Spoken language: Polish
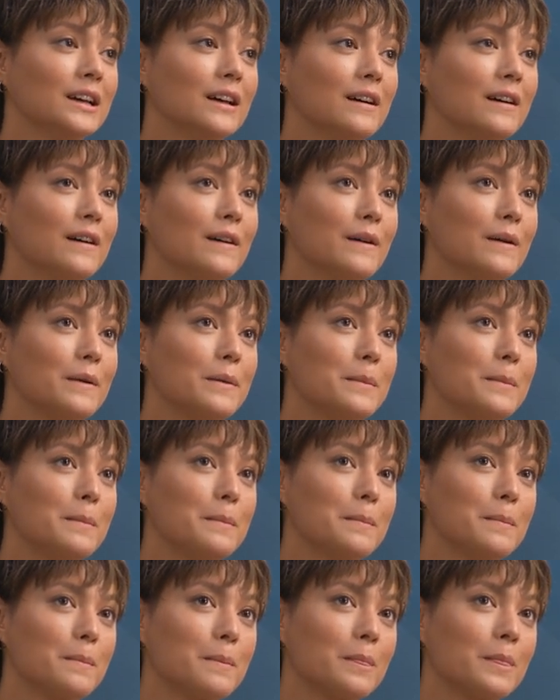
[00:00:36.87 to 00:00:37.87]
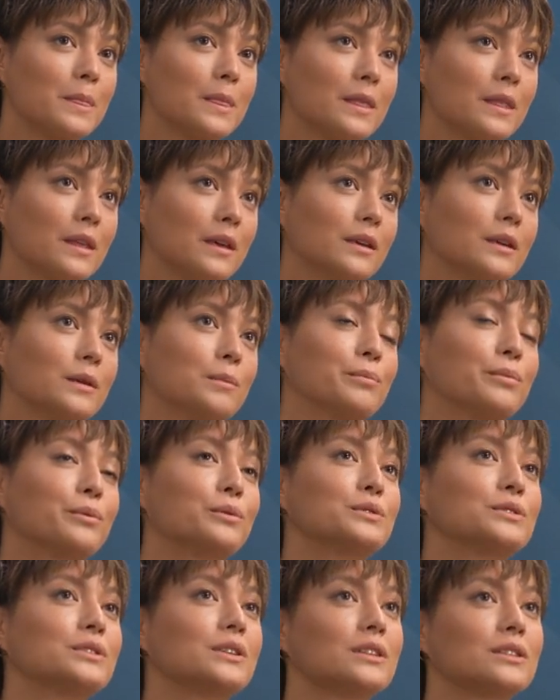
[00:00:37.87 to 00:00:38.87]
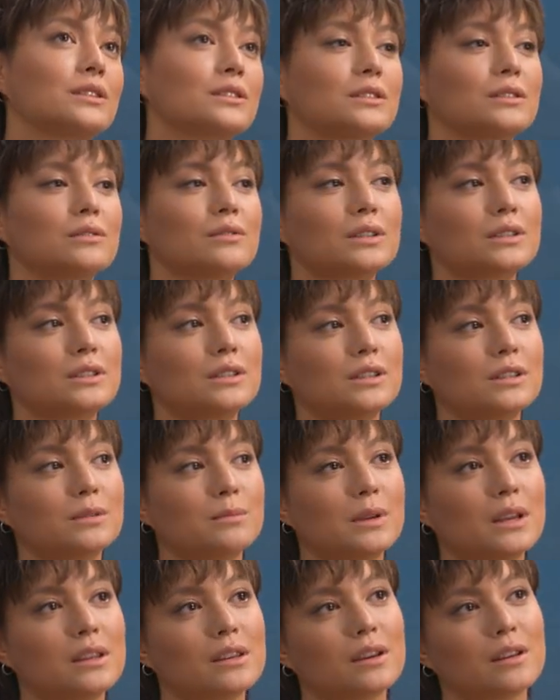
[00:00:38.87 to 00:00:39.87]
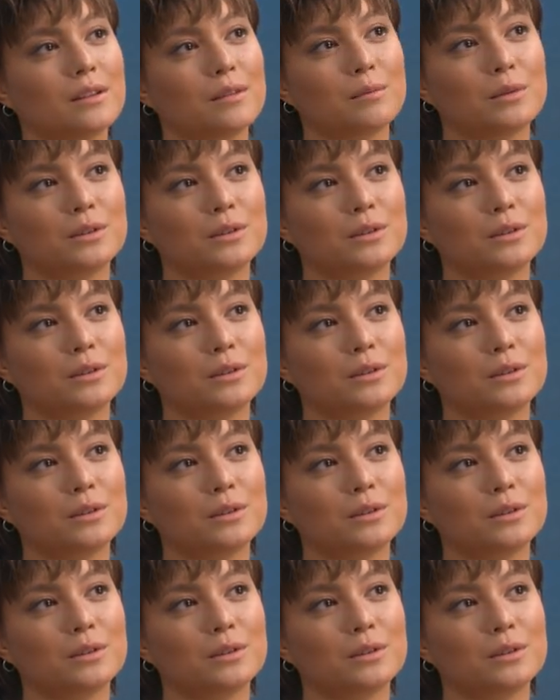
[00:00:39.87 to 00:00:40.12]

Um, I później to się właśnie zmienia,